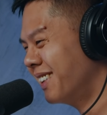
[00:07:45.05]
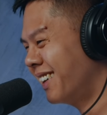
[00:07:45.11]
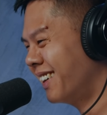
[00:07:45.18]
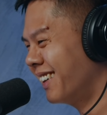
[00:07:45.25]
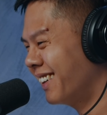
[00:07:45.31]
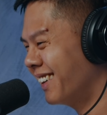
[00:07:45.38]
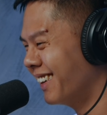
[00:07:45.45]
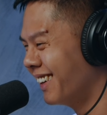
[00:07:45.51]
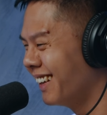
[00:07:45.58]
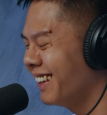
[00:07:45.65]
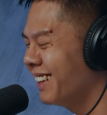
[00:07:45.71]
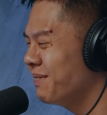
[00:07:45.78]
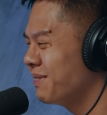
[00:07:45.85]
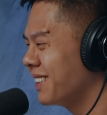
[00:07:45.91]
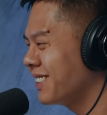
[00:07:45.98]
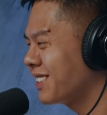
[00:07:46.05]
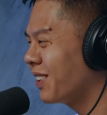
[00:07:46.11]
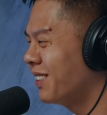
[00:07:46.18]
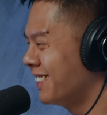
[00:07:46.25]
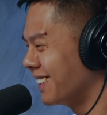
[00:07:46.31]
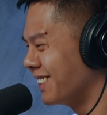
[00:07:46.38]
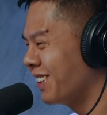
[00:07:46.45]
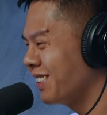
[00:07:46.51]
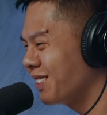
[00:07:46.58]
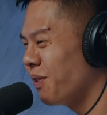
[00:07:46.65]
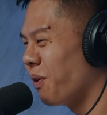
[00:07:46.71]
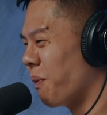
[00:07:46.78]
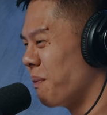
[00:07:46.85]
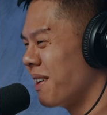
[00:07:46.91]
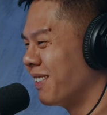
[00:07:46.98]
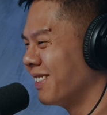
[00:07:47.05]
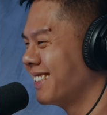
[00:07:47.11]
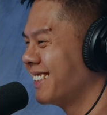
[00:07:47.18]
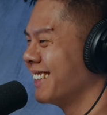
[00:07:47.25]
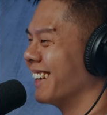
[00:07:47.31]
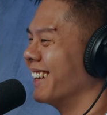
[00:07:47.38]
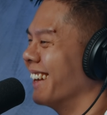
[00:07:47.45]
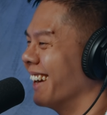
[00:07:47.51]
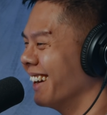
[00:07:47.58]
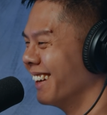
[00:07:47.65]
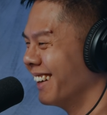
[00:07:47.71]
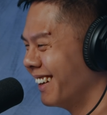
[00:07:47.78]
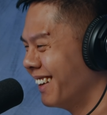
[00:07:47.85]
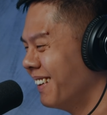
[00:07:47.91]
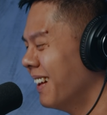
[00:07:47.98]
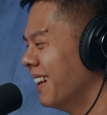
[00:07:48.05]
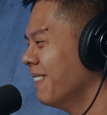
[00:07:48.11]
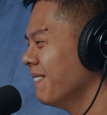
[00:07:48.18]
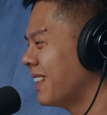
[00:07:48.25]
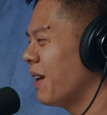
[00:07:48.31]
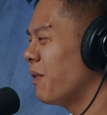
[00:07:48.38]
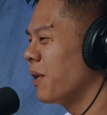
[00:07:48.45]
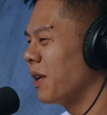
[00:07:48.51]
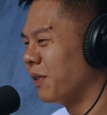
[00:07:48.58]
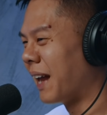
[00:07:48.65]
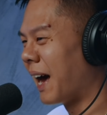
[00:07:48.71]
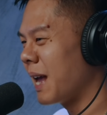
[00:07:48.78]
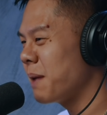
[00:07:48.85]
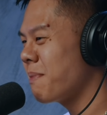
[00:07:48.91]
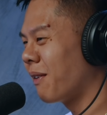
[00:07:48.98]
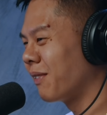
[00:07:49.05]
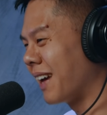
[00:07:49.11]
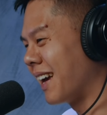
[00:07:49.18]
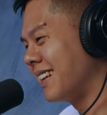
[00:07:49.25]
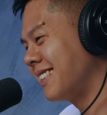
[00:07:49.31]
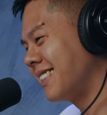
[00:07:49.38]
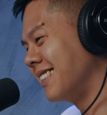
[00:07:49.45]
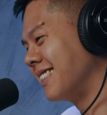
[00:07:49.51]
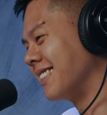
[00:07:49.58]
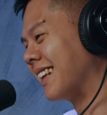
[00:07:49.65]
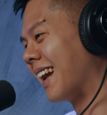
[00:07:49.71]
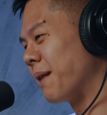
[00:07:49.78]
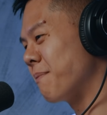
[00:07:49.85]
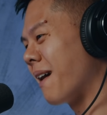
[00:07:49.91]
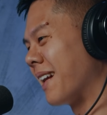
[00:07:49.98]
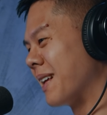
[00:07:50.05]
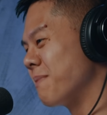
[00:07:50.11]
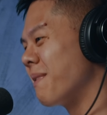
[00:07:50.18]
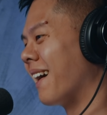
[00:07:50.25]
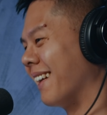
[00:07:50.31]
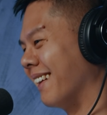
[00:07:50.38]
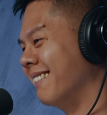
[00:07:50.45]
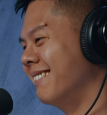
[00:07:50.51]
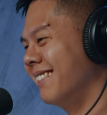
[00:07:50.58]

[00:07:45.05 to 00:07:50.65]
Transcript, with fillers: 给我。不是重点，就是我没有钱啊。哦，那我有拿一把我的 A4 纸来盘一盘，